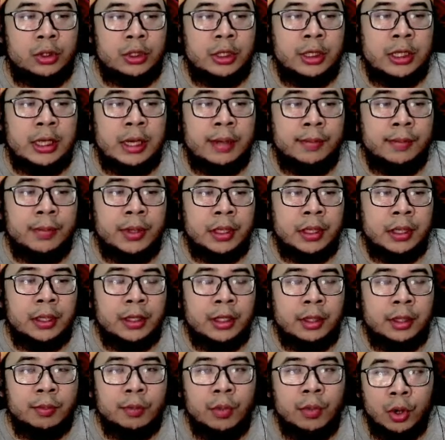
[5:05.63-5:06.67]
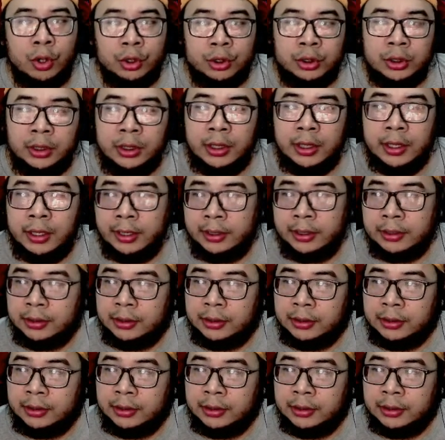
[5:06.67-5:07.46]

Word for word: Diambil di box ini guys.